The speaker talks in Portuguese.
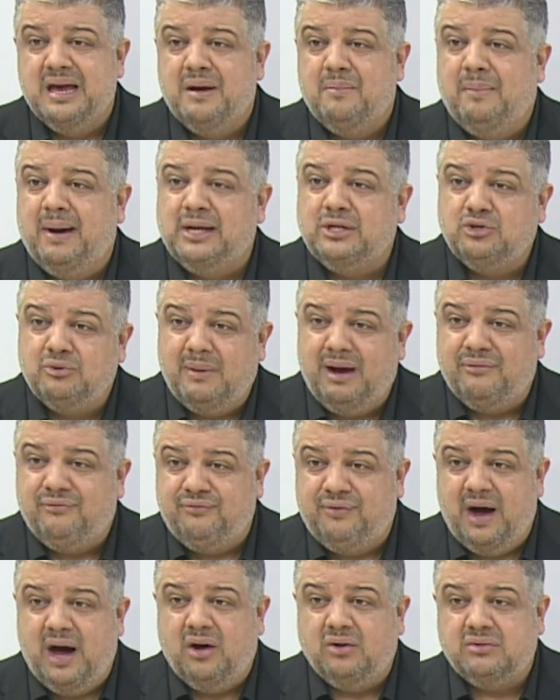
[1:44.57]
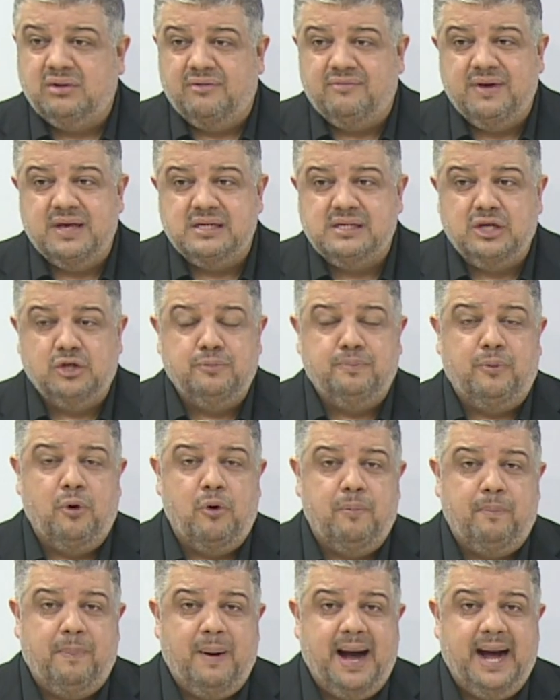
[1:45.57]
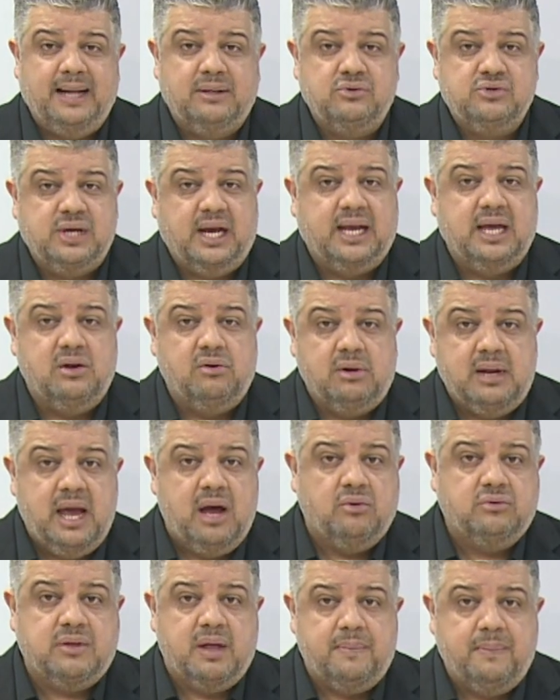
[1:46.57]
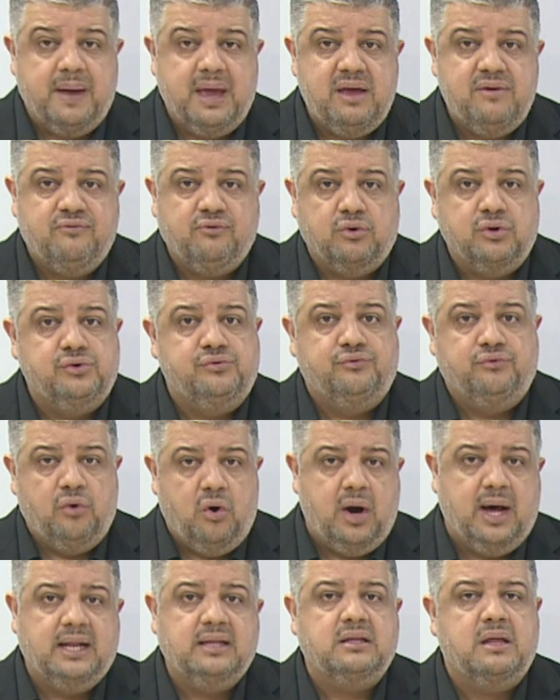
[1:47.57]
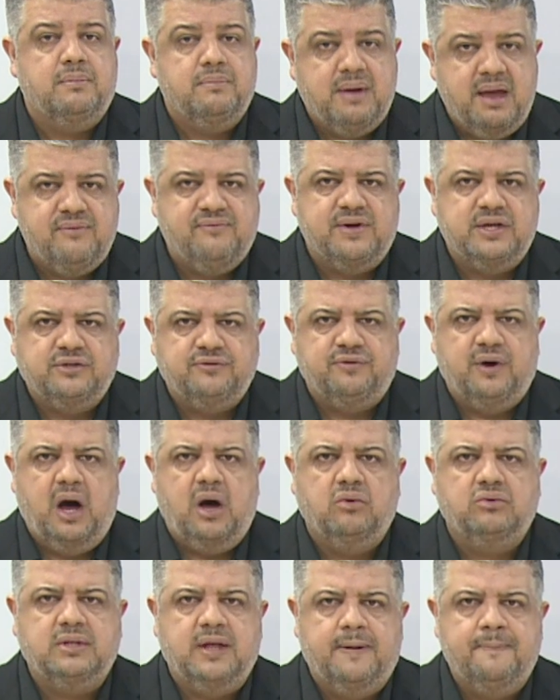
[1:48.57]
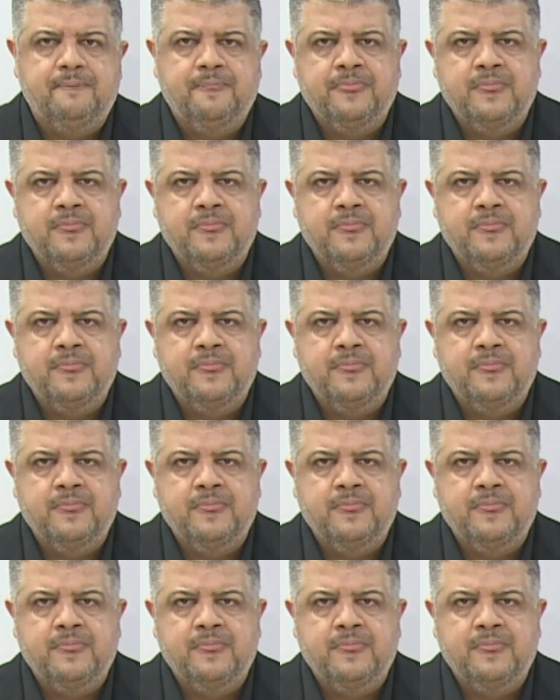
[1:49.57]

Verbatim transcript: Mais uma falta, vinha sendo poupado. O zagueiro Léo também ficou de fora, também fez falta.